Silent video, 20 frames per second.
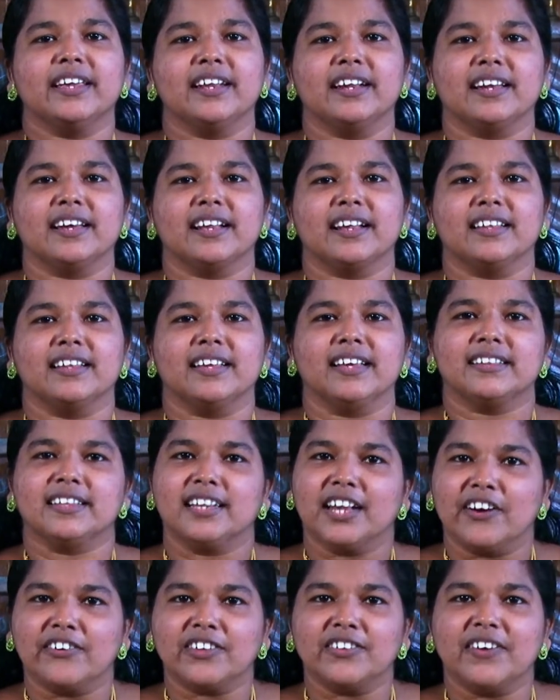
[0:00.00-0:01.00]
இருக்கிறது
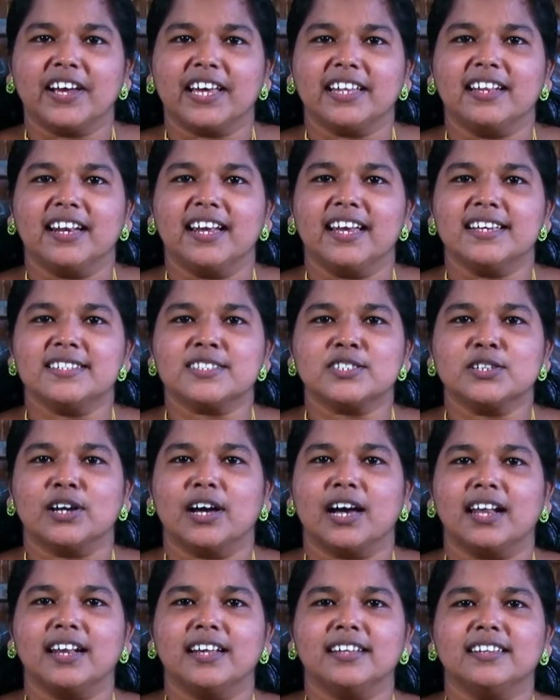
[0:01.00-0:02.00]
எத்தனையாவது வயதில் இயேசு
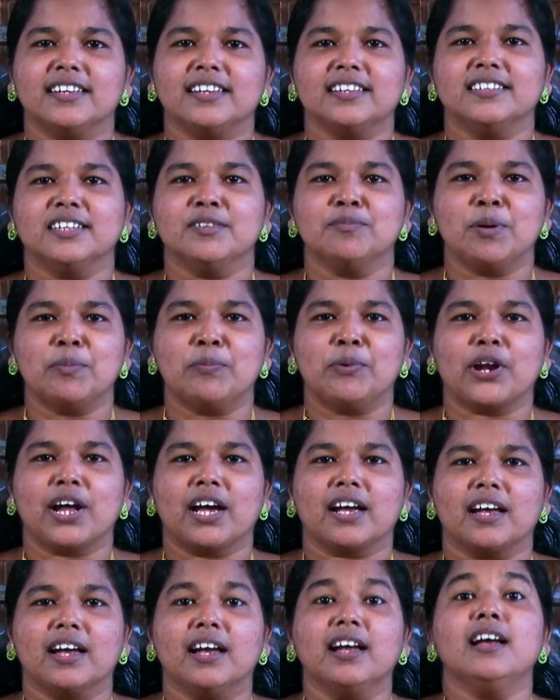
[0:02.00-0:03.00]
ஆலயத்துக்கு திரும்ப
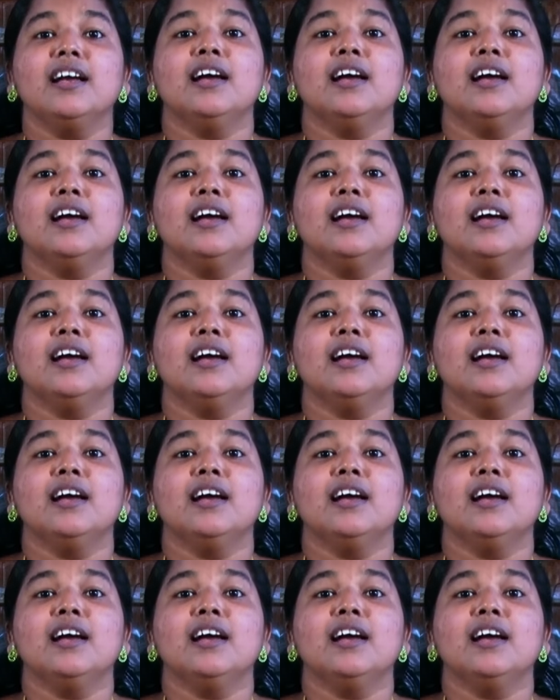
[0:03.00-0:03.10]
போகிறாங்க